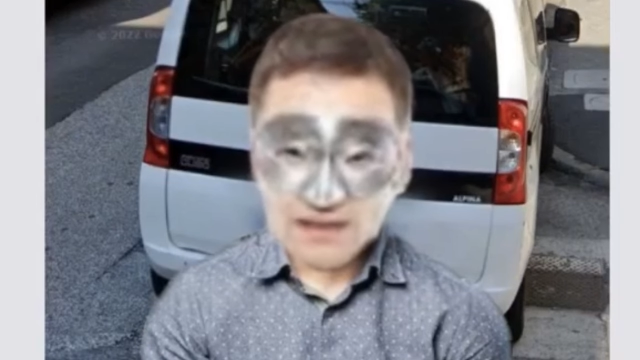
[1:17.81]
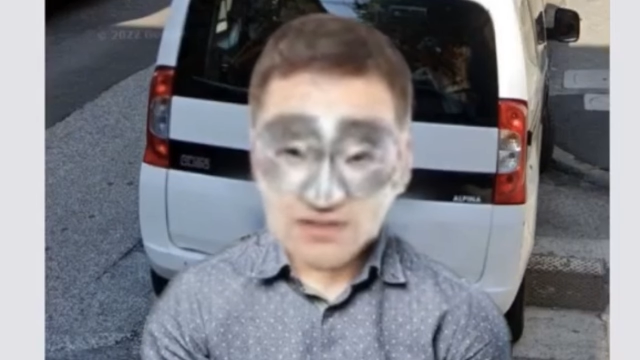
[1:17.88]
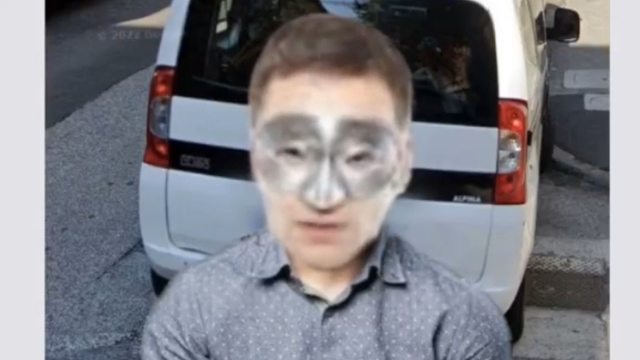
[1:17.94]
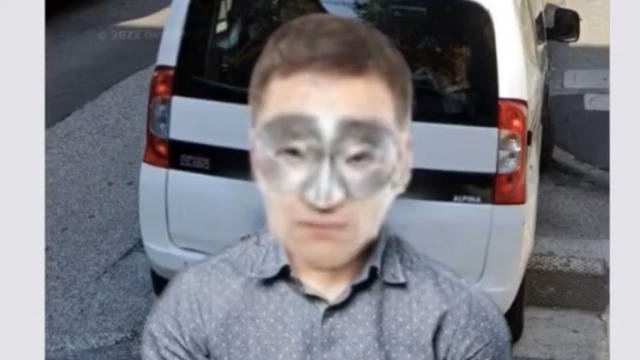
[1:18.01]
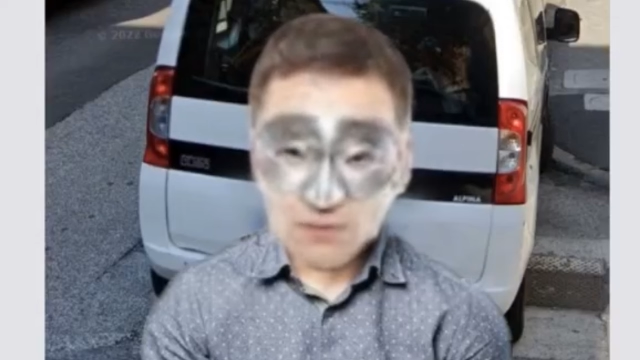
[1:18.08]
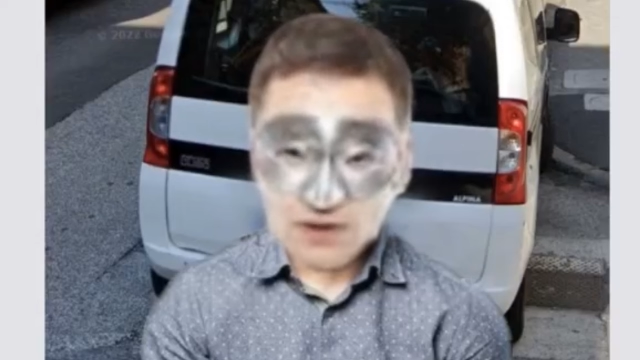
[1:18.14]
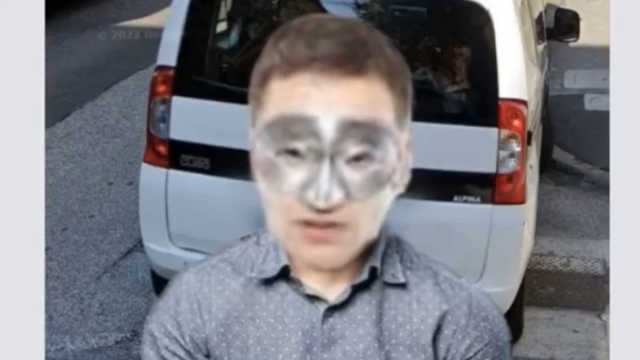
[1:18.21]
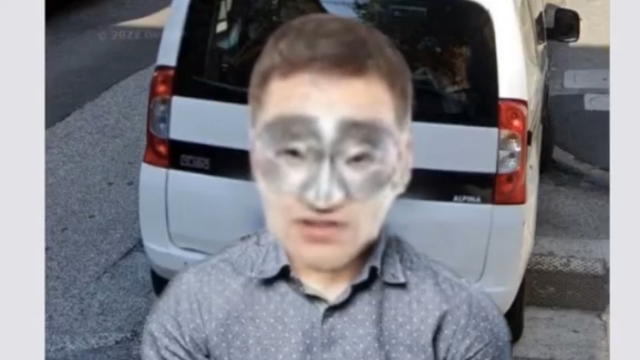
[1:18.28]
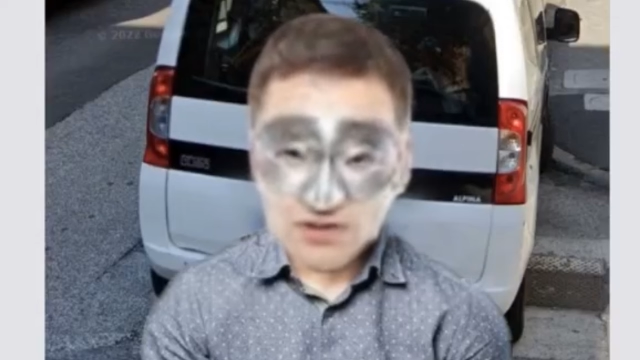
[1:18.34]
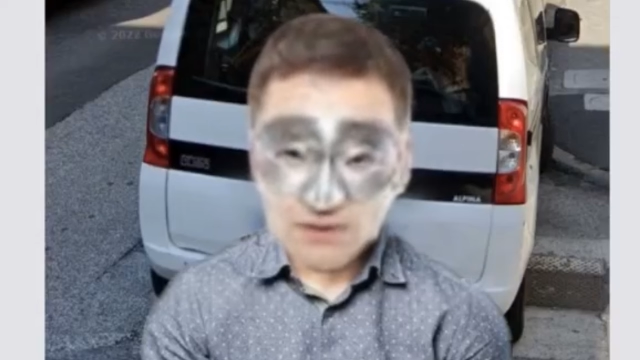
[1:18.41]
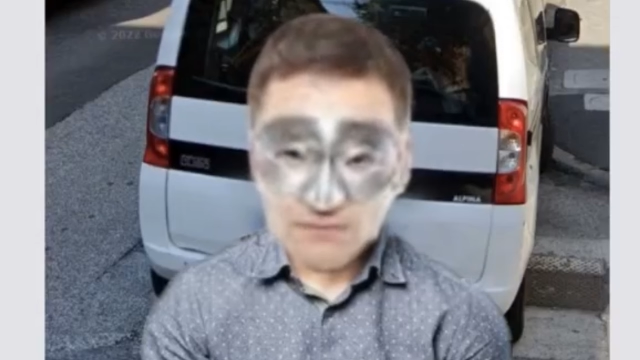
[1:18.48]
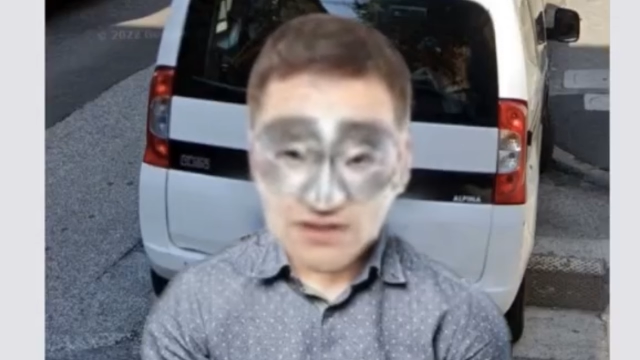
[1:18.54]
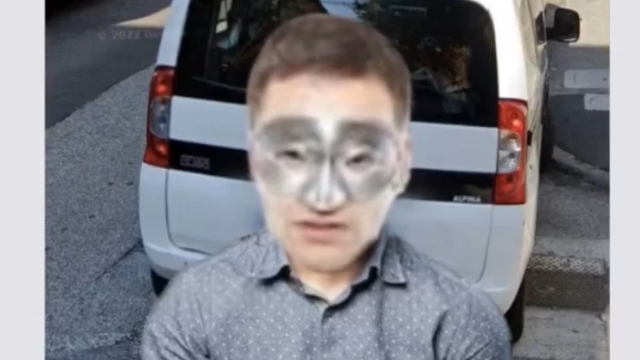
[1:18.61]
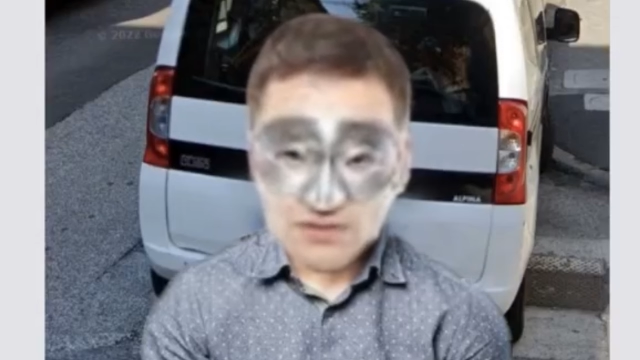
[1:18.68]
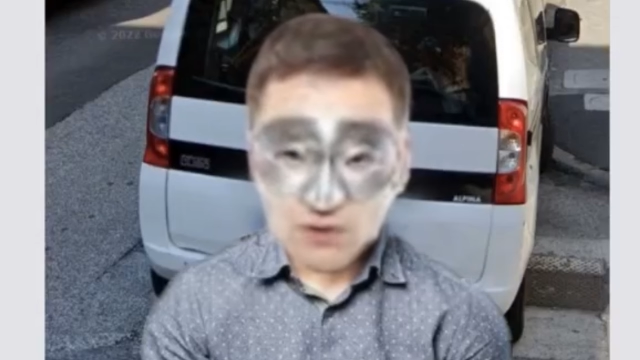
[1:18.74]
verso un
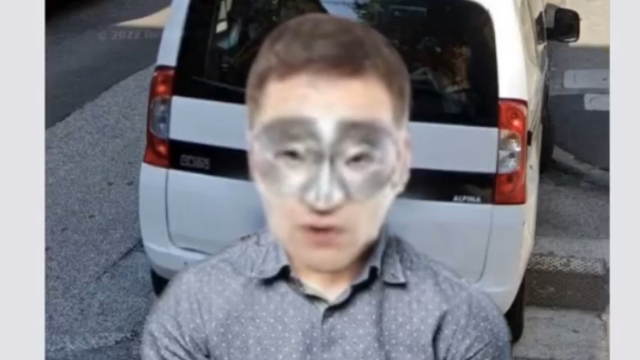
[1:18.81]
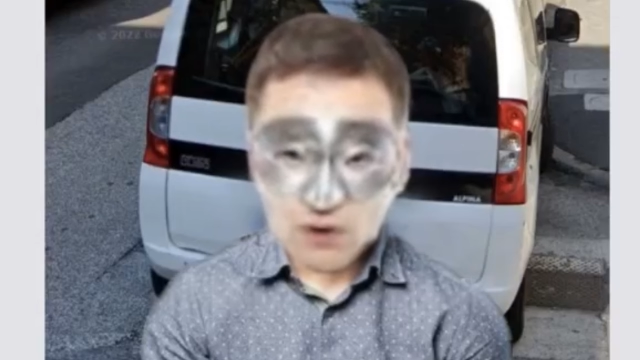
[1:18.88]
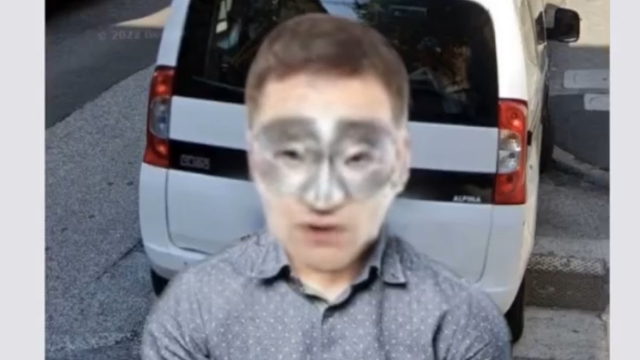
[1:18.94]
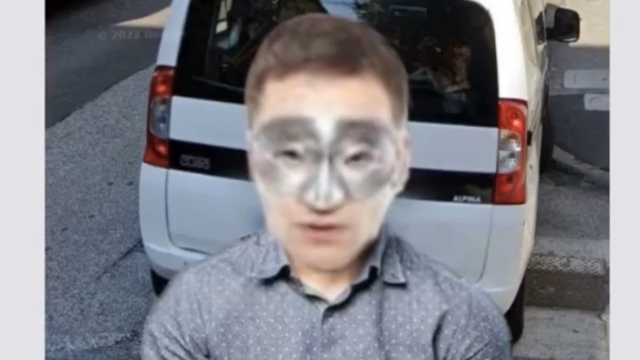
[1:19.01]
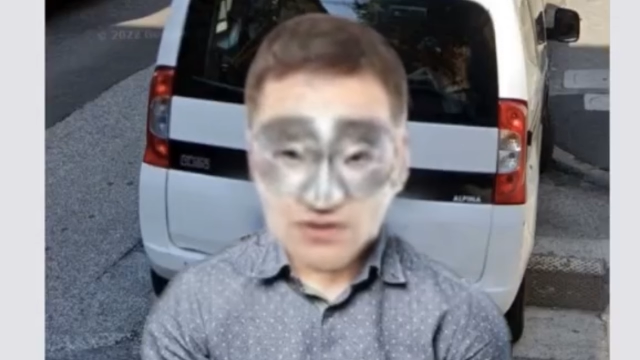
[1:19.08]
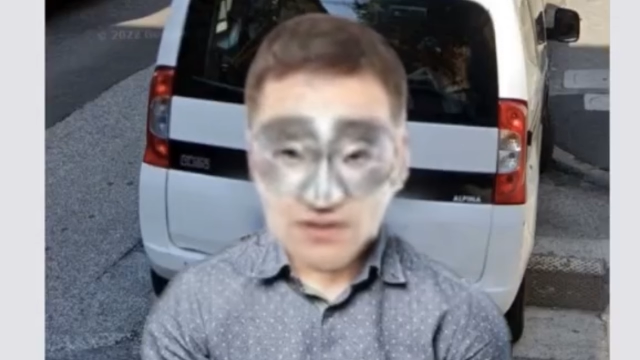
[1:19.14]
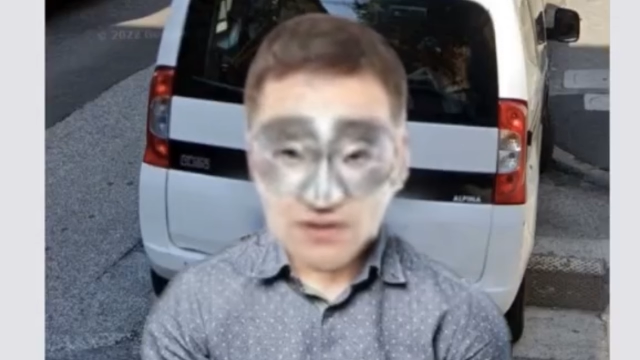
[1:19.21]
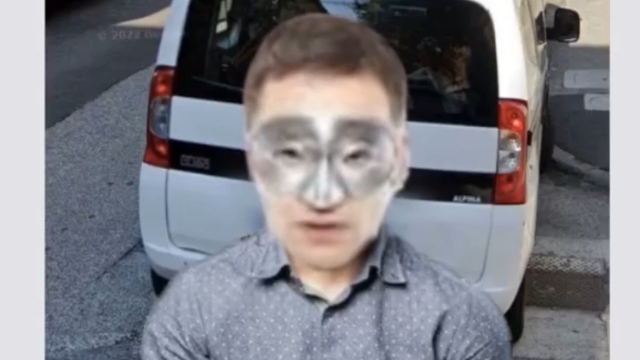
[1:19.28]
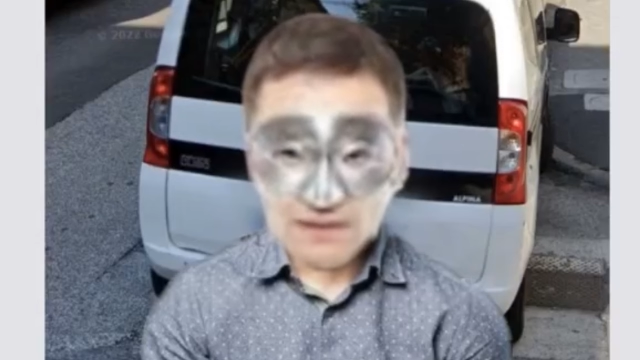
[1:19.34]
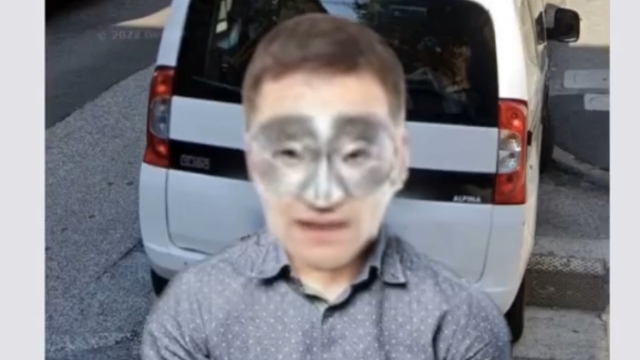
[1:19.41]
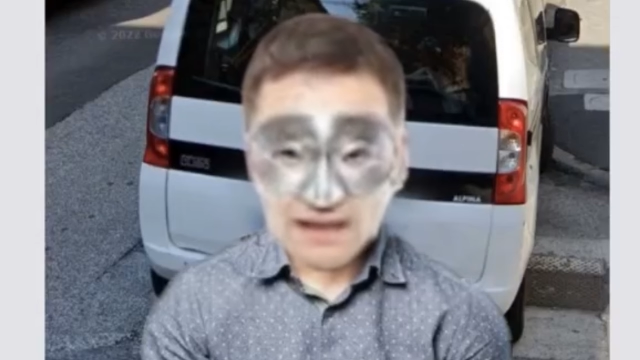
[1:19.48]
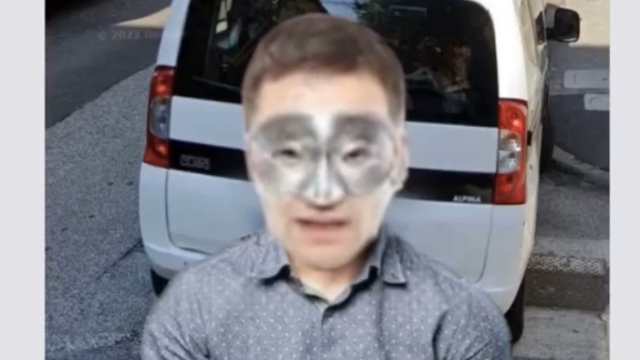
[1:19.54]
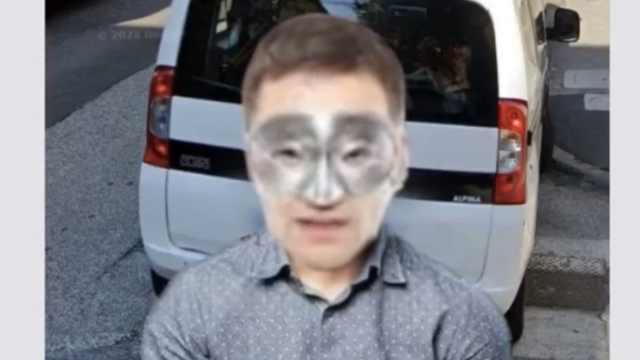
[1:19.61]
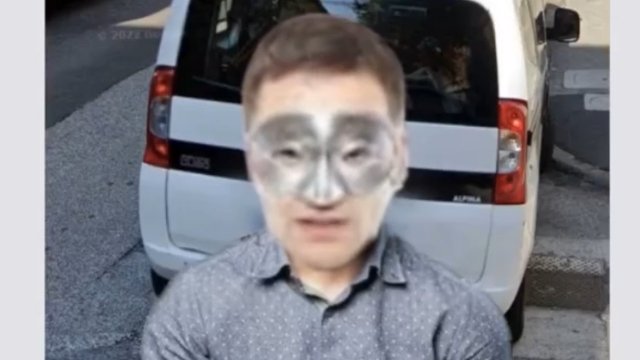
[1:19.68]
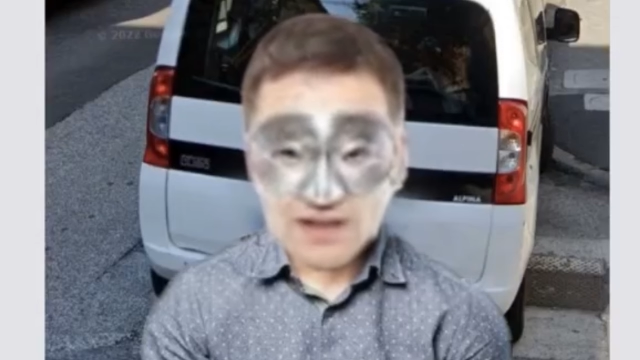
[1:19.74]
mobile Wind
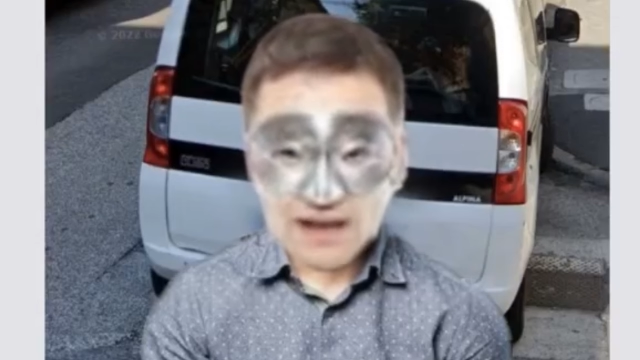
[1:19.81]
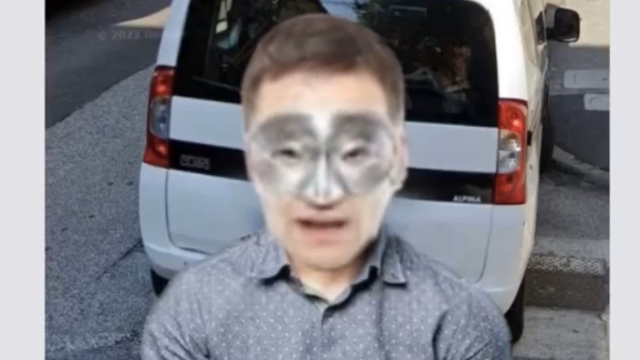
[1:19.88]
secondo le